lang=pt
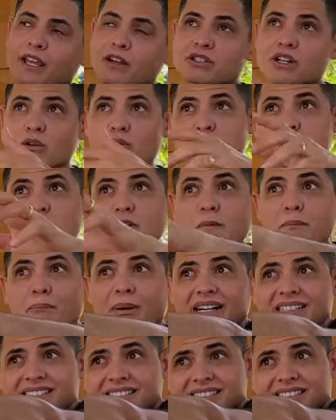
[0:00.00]
já consigo
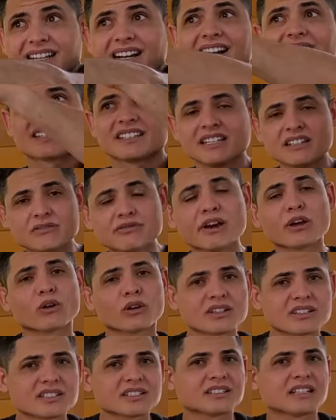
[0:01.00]
passar aqui em
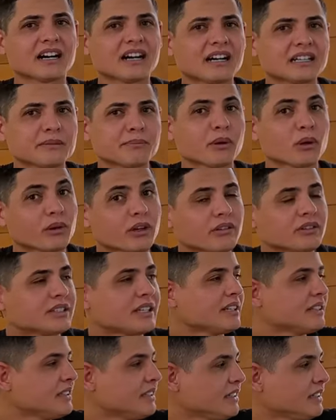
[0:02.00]
velocidade, pelo que eu
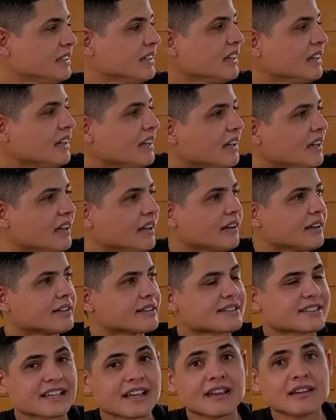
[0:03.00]
entendi,
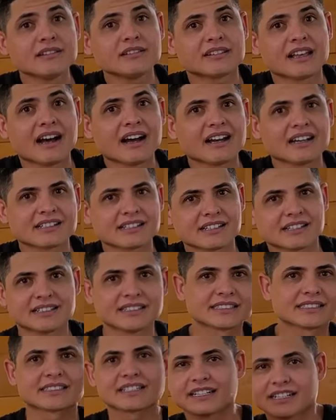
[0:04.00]
sem dar
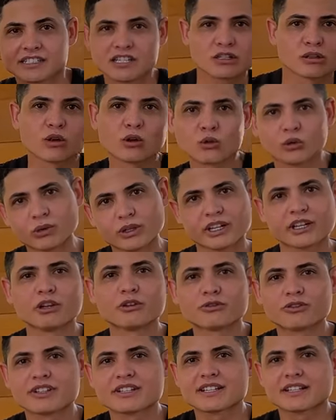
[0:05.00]
essas, essas loucuras que eu
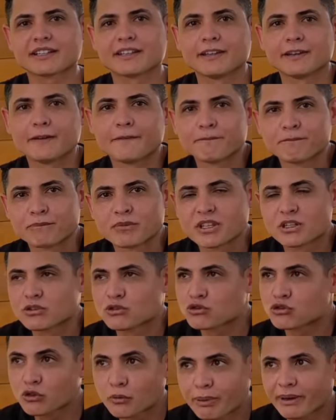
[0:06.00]
fiz aqui
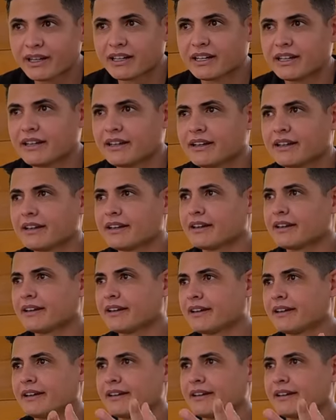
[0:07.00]
super é,